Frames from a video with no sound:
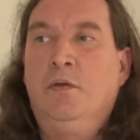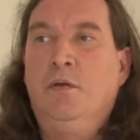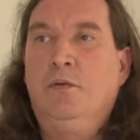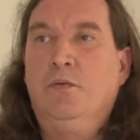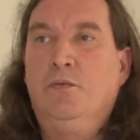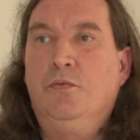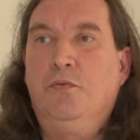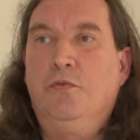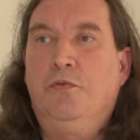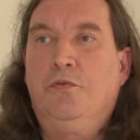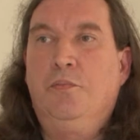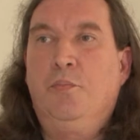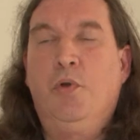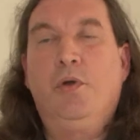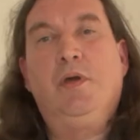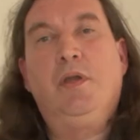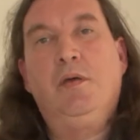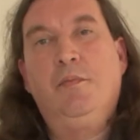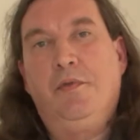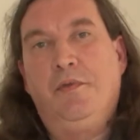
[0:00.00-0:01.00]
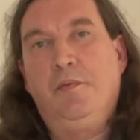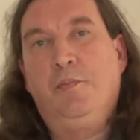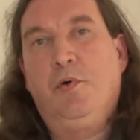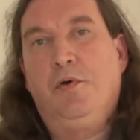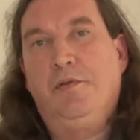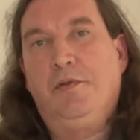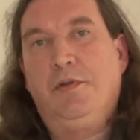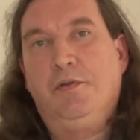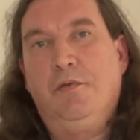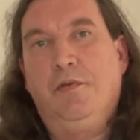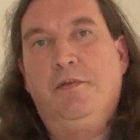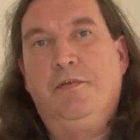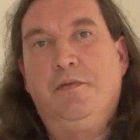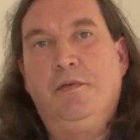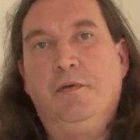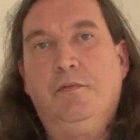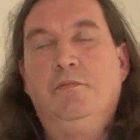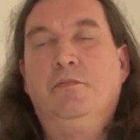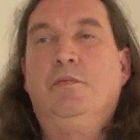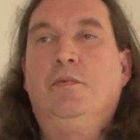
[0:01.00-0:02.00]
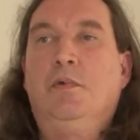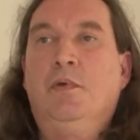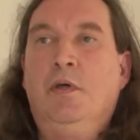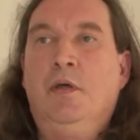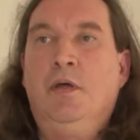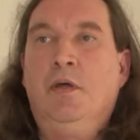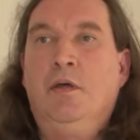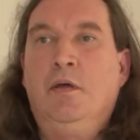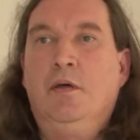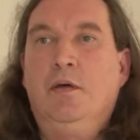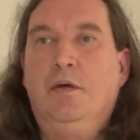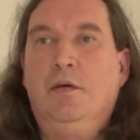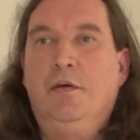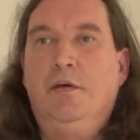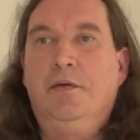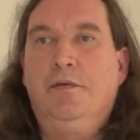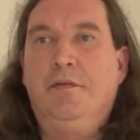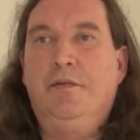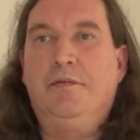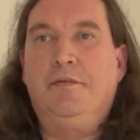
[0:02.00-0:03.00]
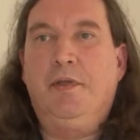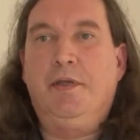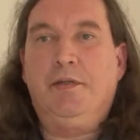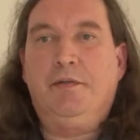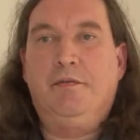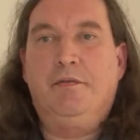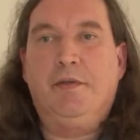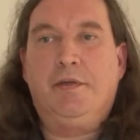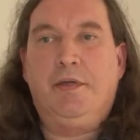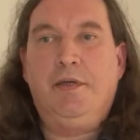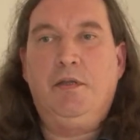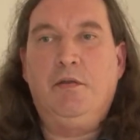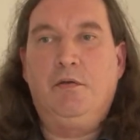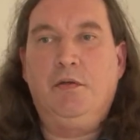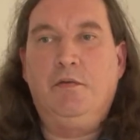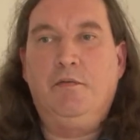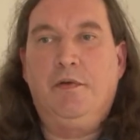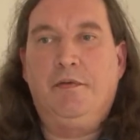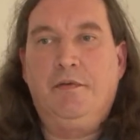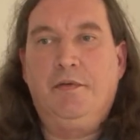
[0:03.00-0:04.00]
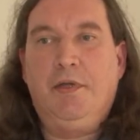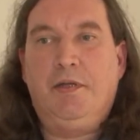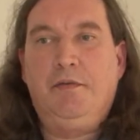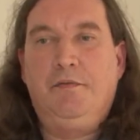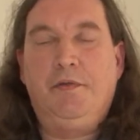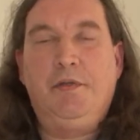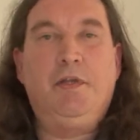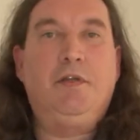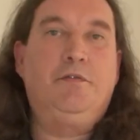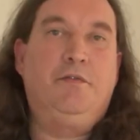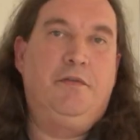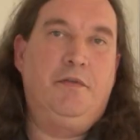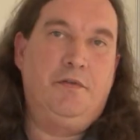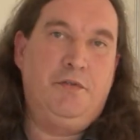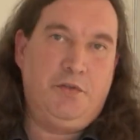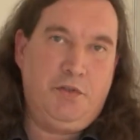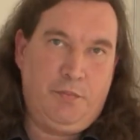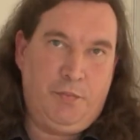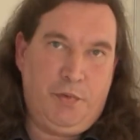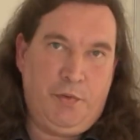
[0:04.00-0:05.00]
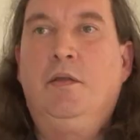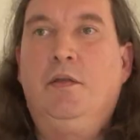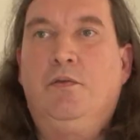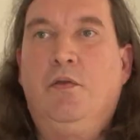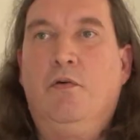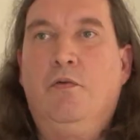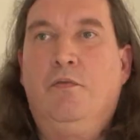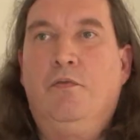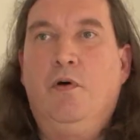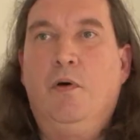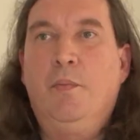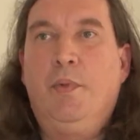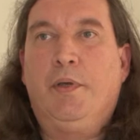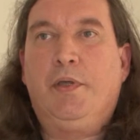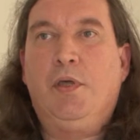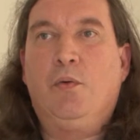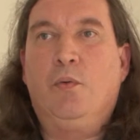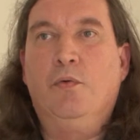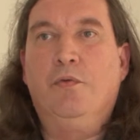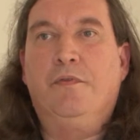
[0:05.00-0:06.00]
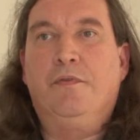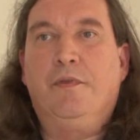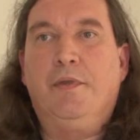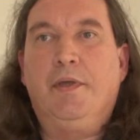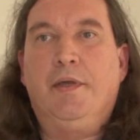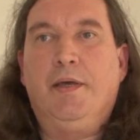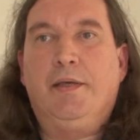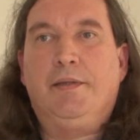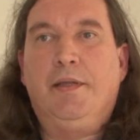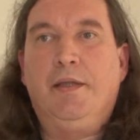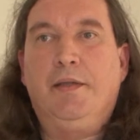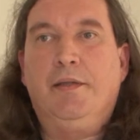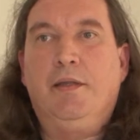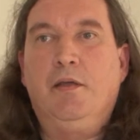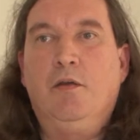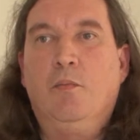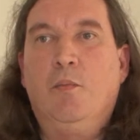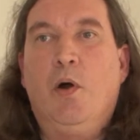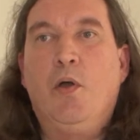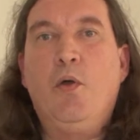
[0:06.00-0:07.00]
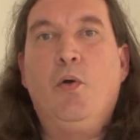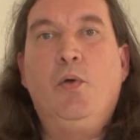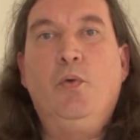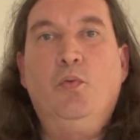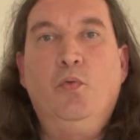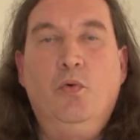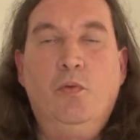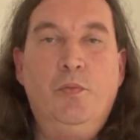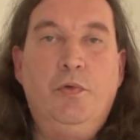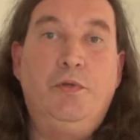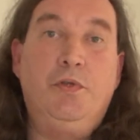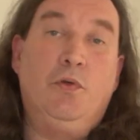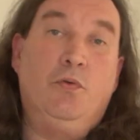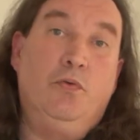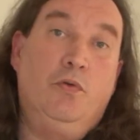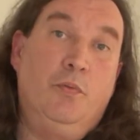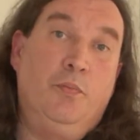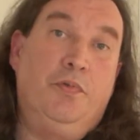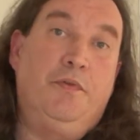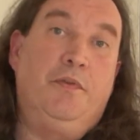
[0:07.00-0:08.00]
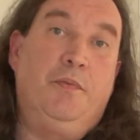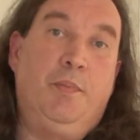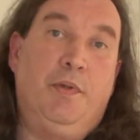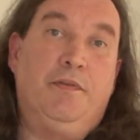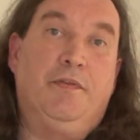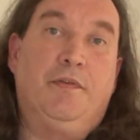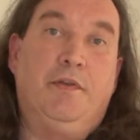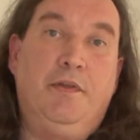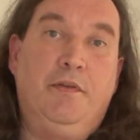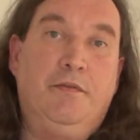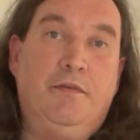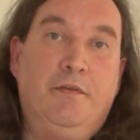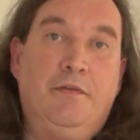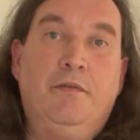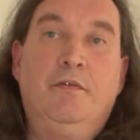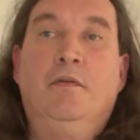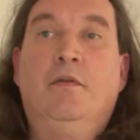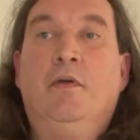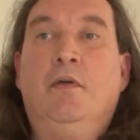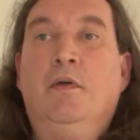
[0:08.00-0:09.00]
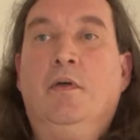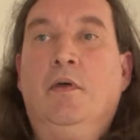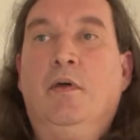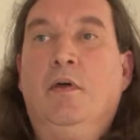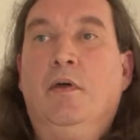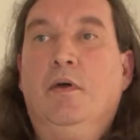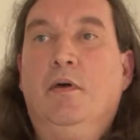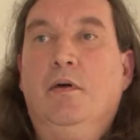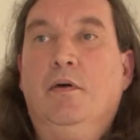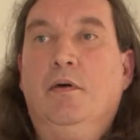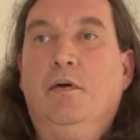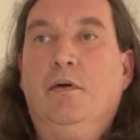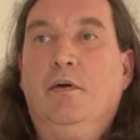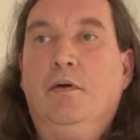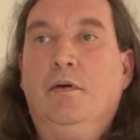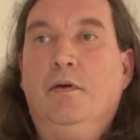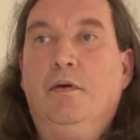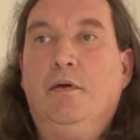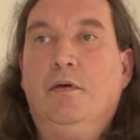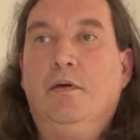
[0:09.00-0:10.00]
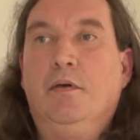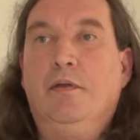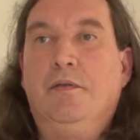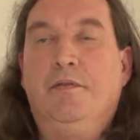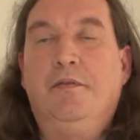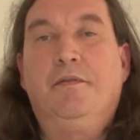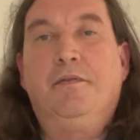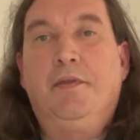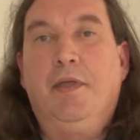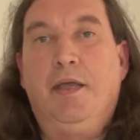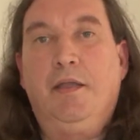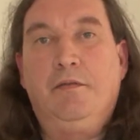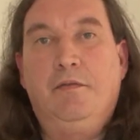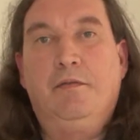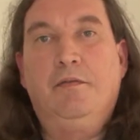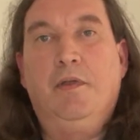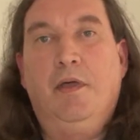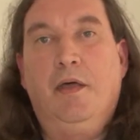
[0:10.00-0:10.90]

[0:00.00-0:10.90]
dos programas de pós-graduação uh, existentes aqui na Universidade Federal de Sergipe, de tal forma que consiga atender o maior número de grupos de pesquisas uh, existentes